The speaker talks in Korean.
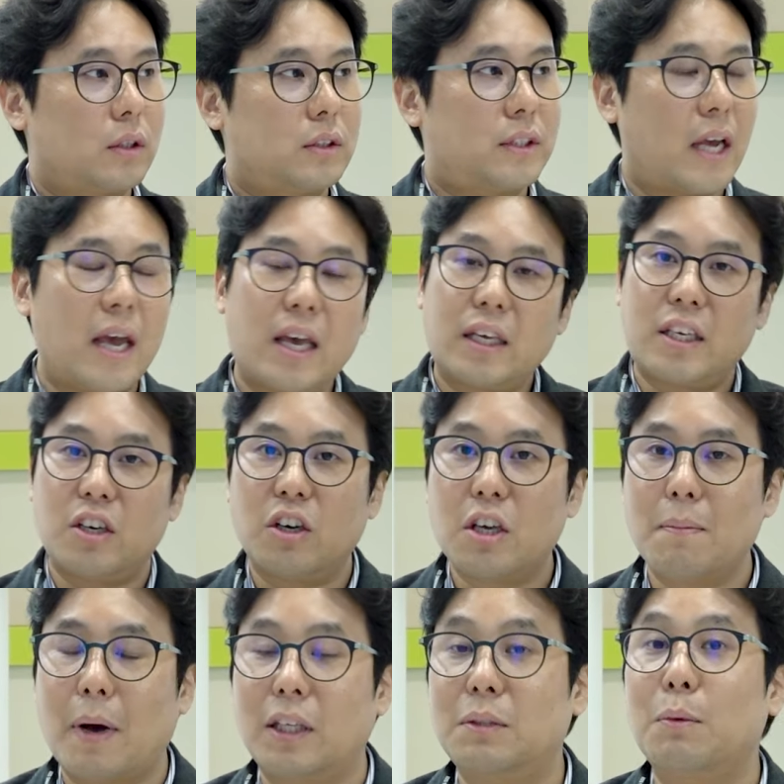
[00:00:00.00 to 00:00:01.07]
제
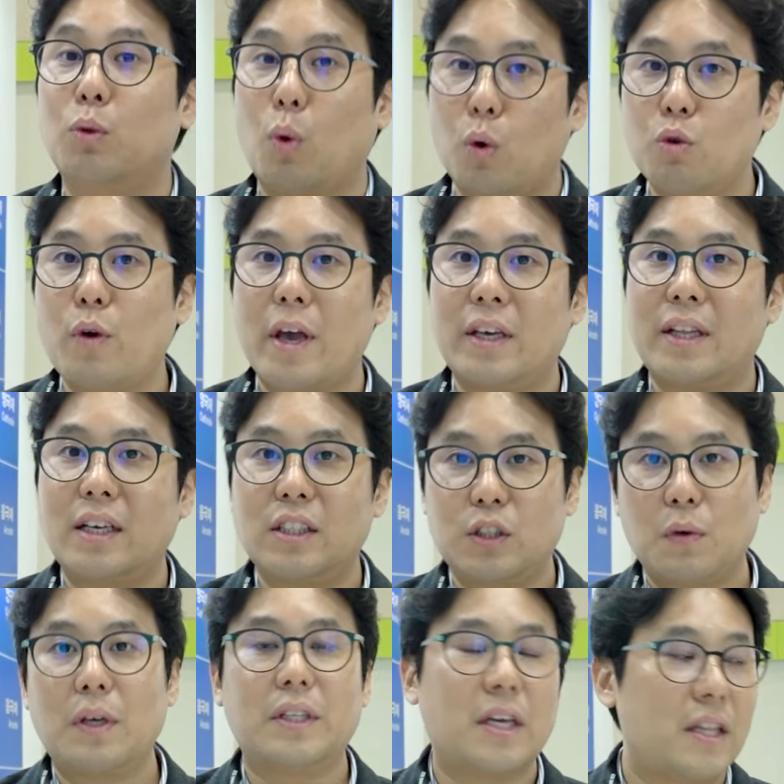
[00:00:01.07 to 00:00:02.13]
기억이 맞으면 노르웨이나
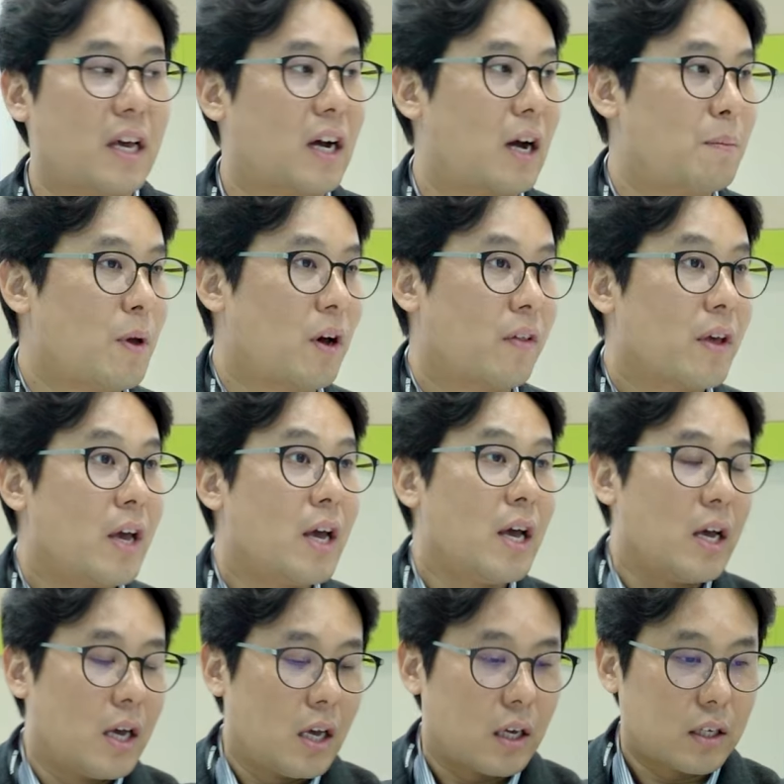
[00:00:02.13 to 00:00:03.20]
스웨덴에 가면
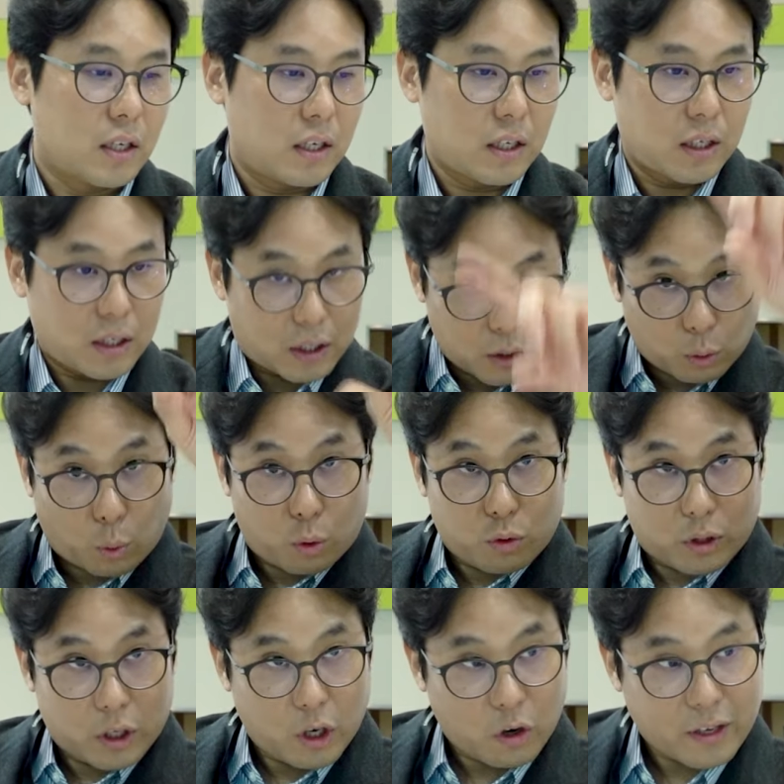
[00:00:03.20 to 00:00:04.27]
그
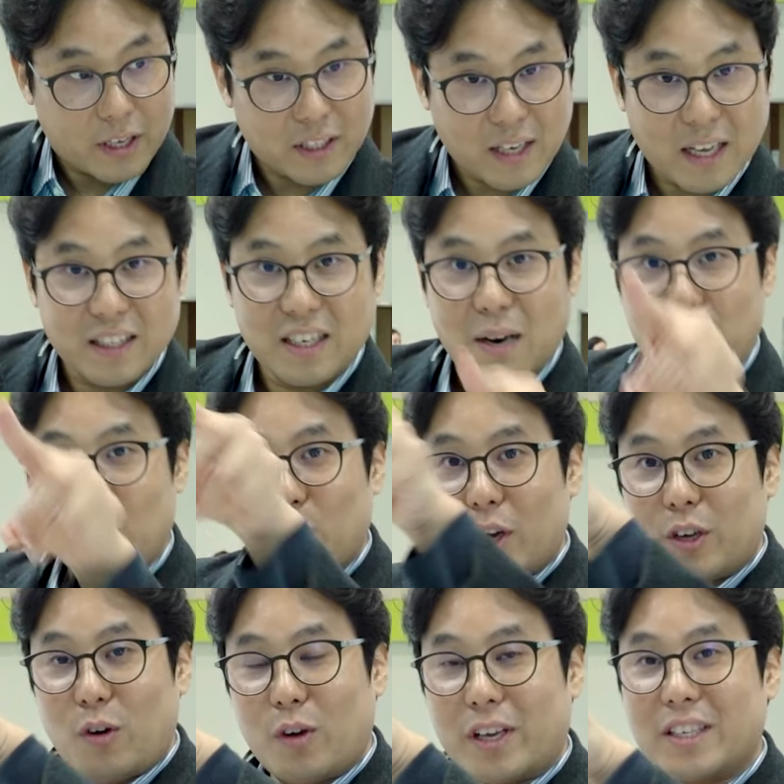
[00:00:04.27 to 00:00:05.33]
이렇게 스칸디나비아가
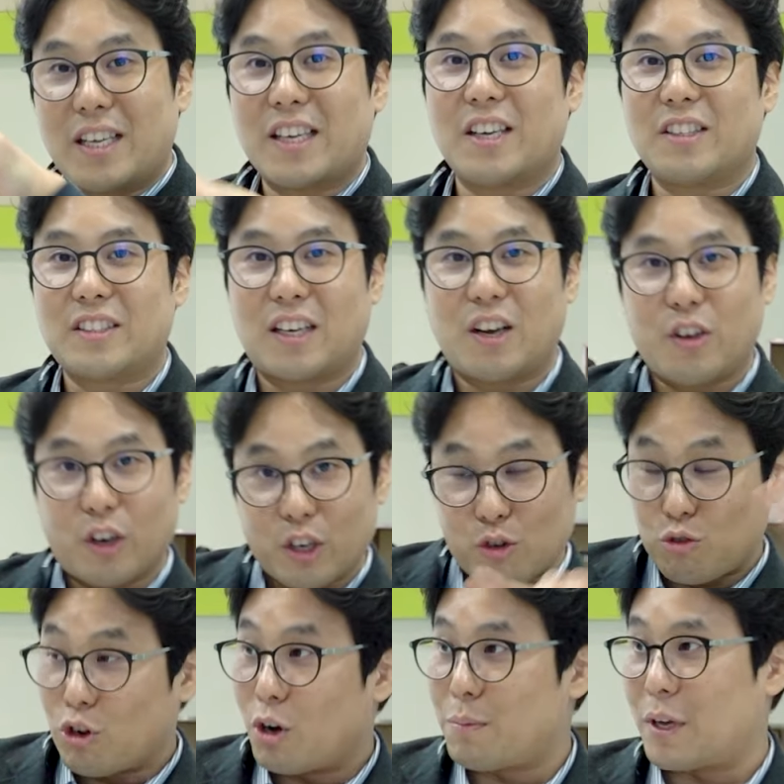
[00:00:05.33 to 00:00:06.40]
이렇게 생겼잖아요. 여기
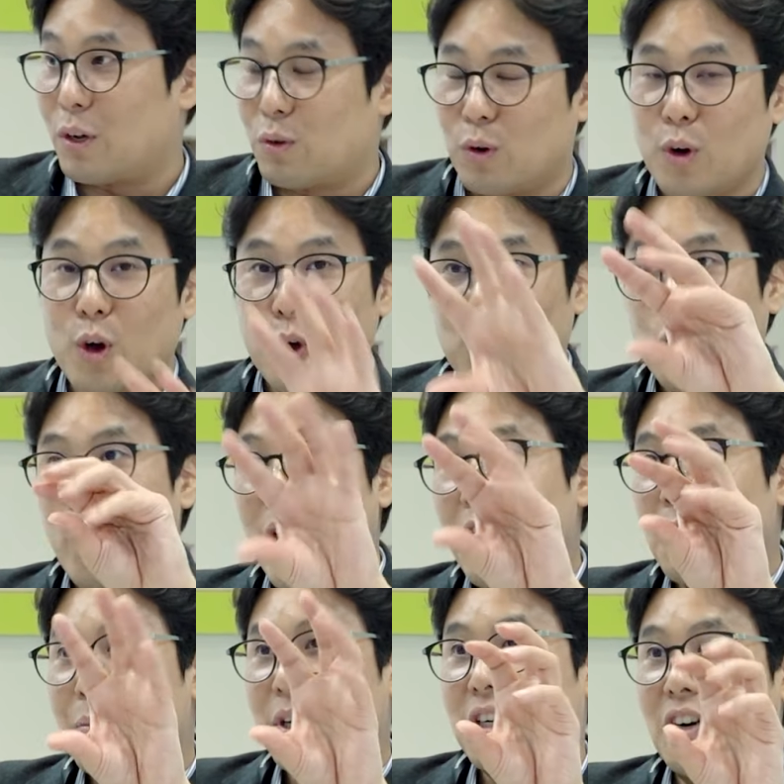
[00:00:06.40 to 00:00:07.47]
유럽이 있고 요
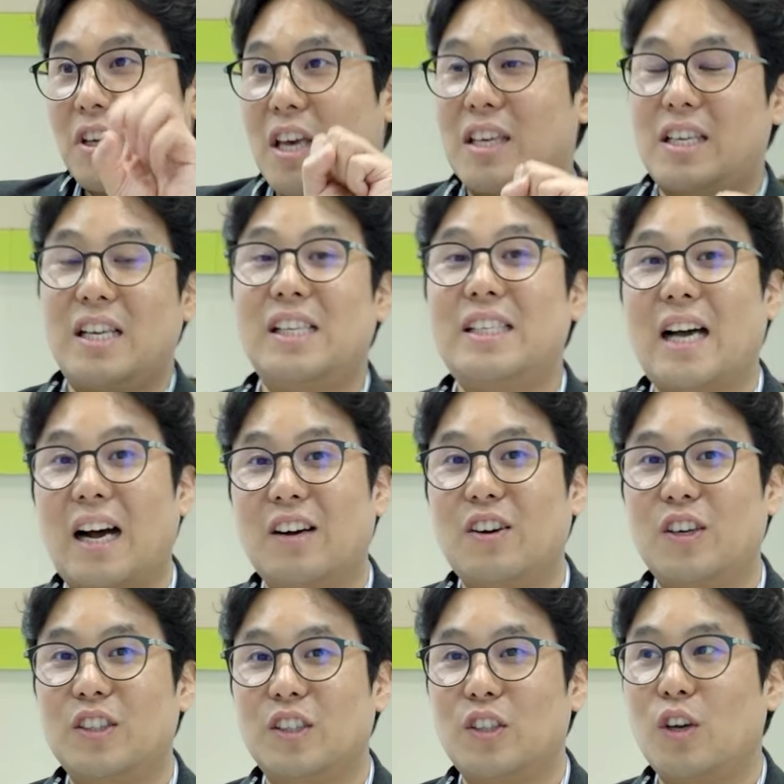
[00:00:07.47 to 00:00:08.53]
해협이 그렇게 길지
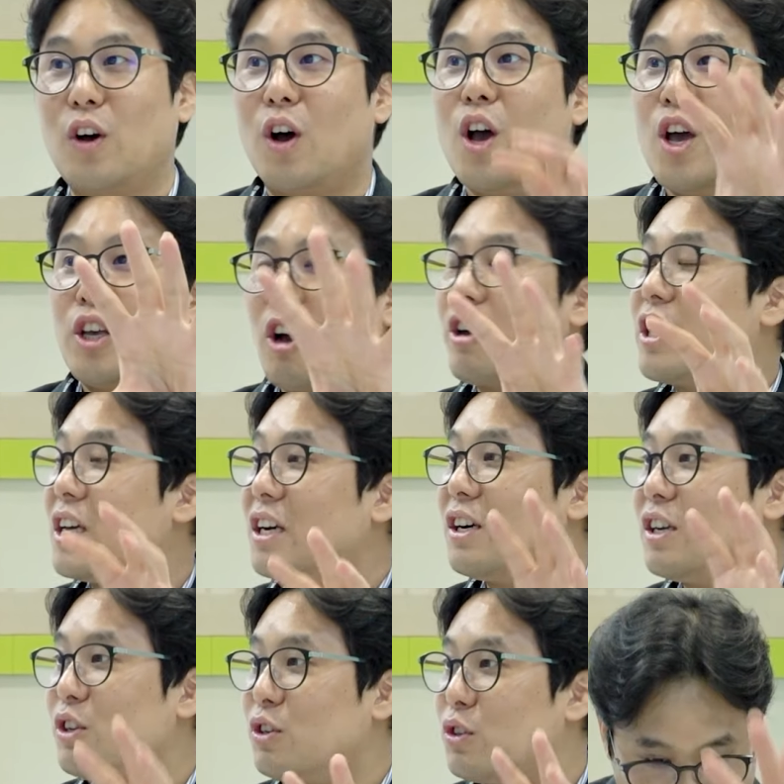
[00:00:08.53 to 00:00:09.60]
않거든요.
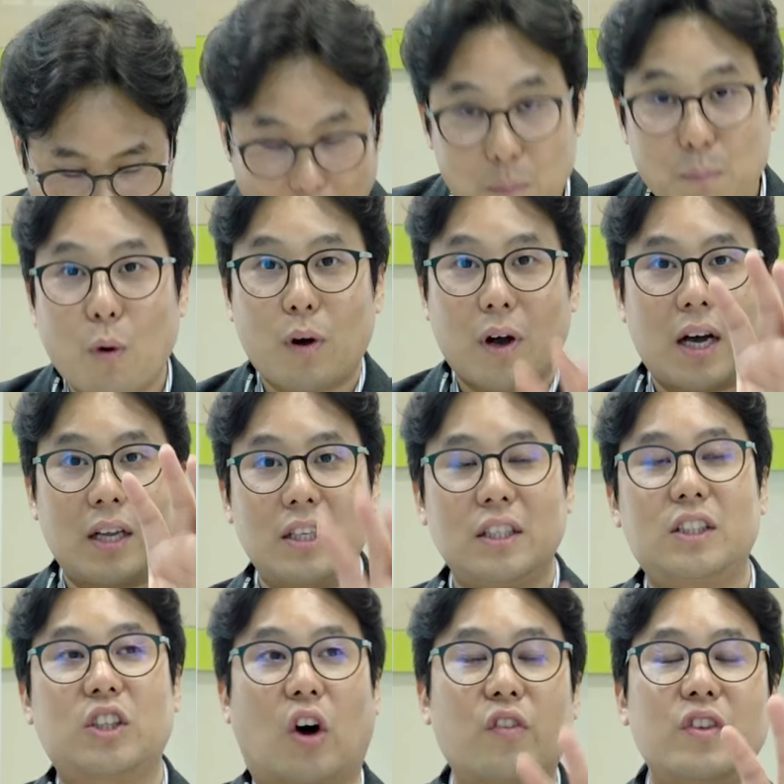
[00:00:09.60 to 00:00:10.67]
여기를
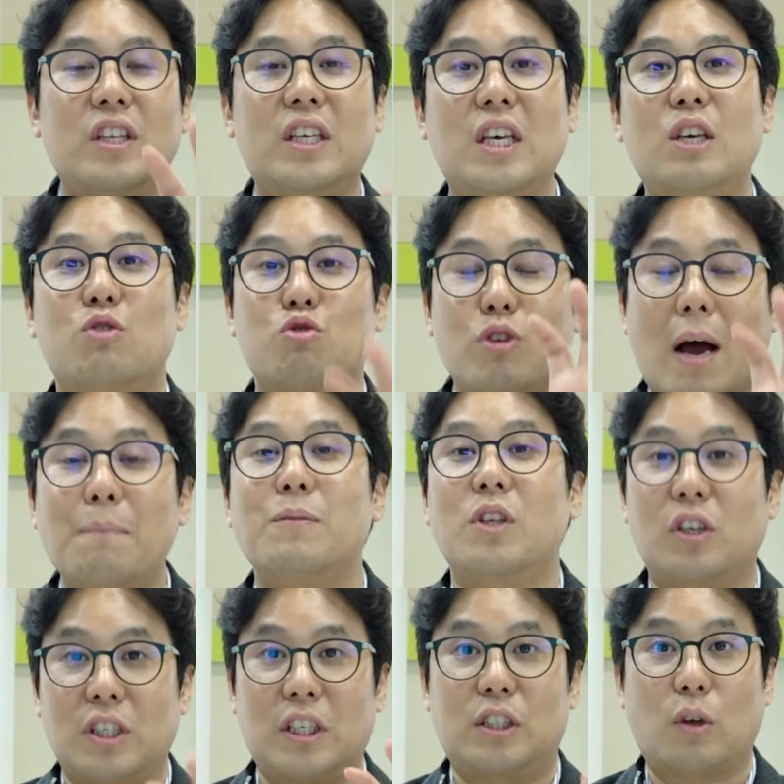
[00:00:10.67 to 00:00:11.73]
왕복하는 전기
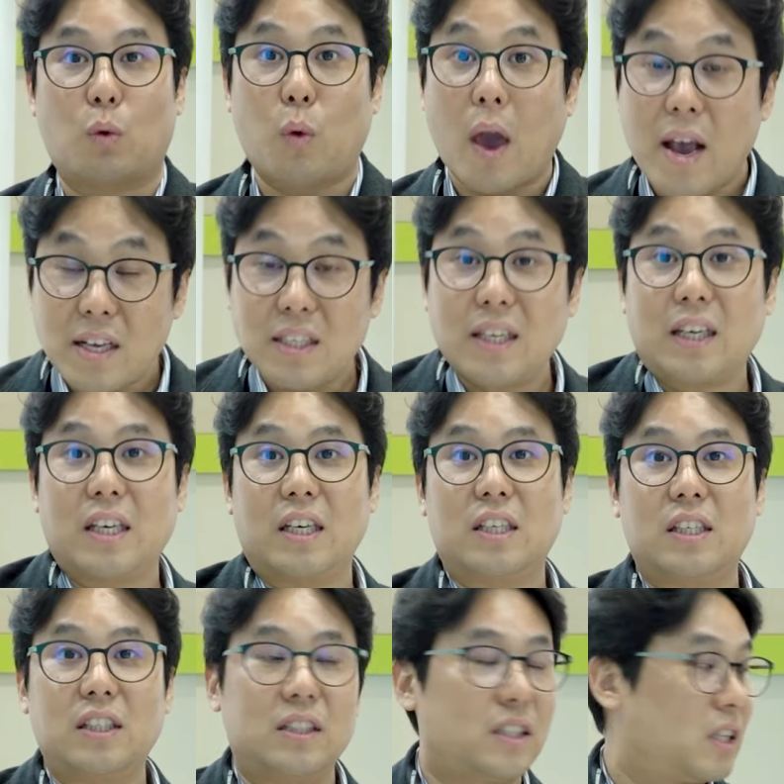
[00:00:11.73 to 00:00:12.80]
유람선이 있어요. 굉장히
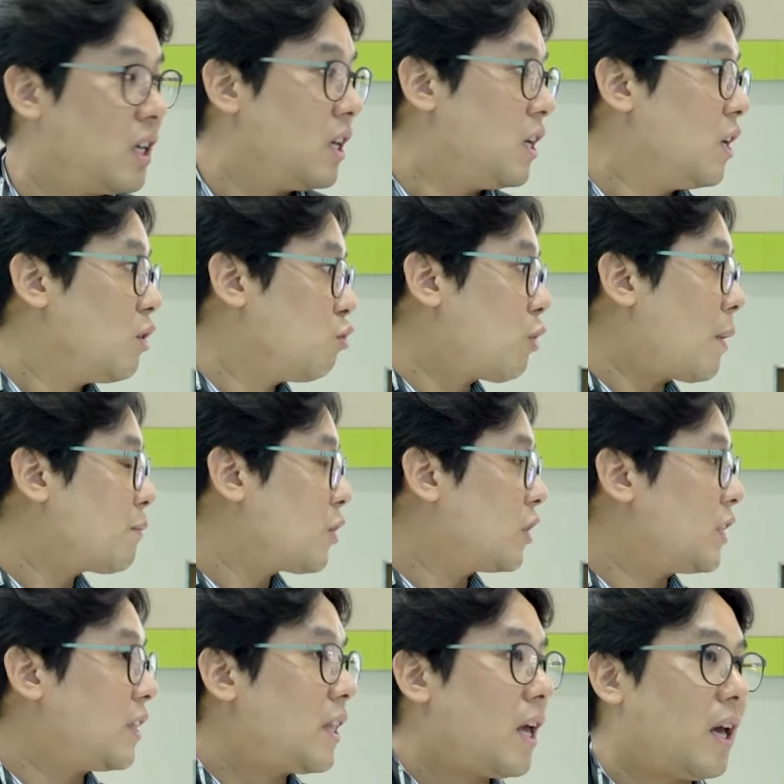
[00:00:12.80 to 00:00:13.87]
큰
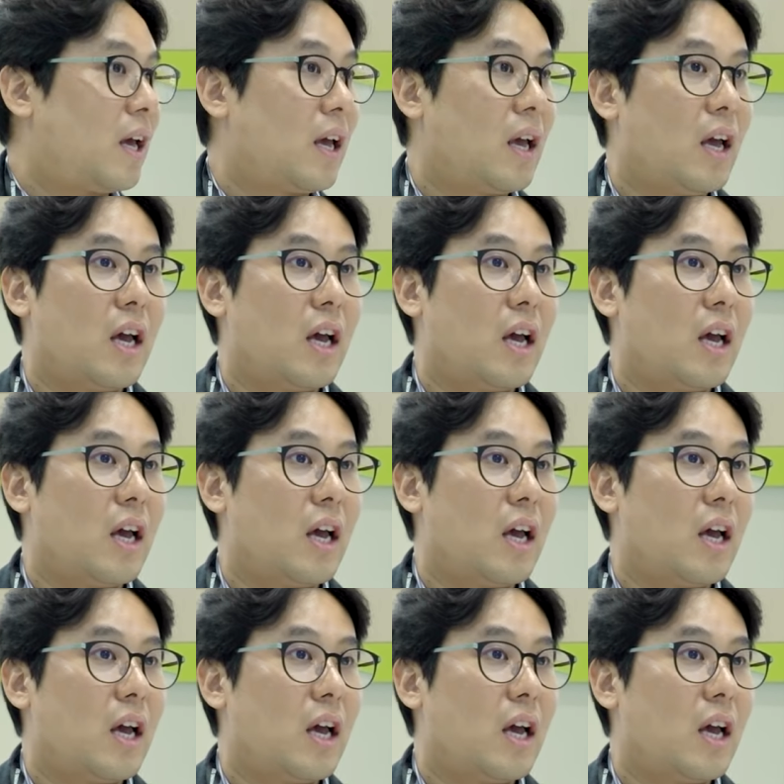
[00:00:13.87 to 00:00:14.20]
유람선인데